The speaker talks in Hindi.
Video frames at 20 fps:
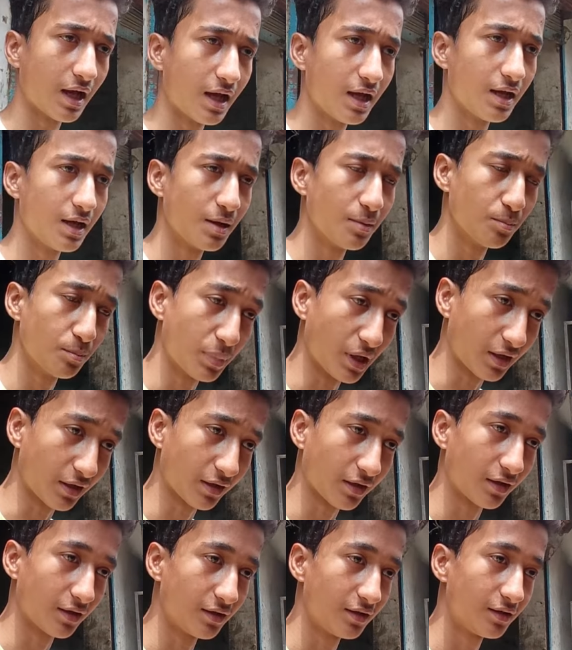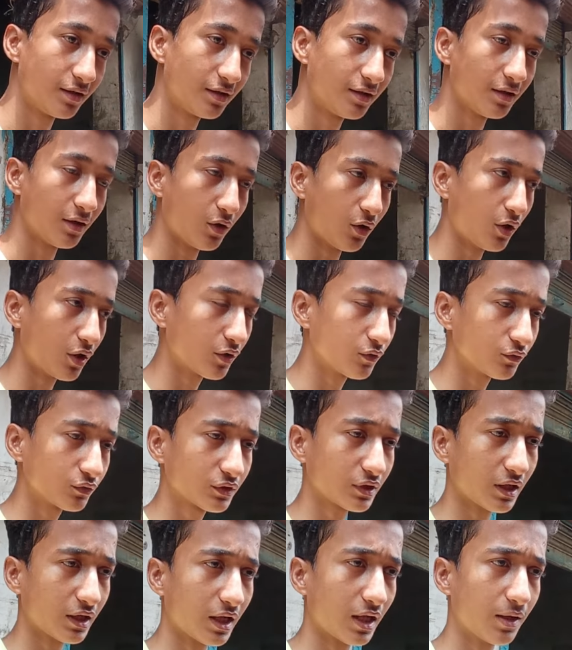लाए हैं बकरा और
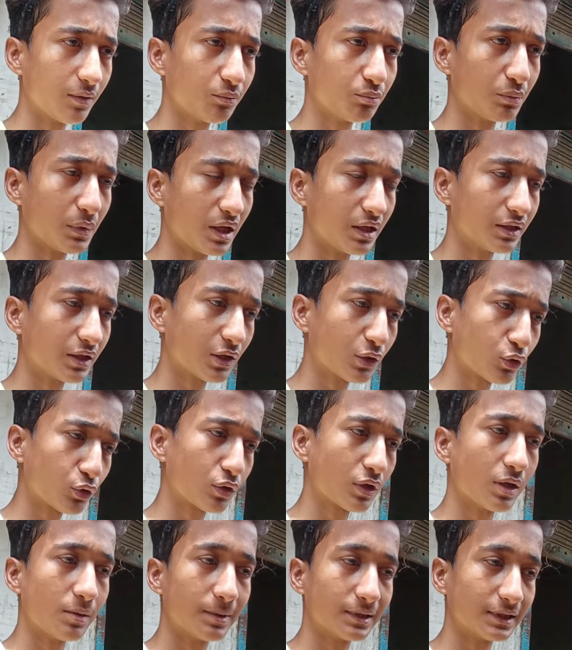उसका नाम मैंने तेरे को कल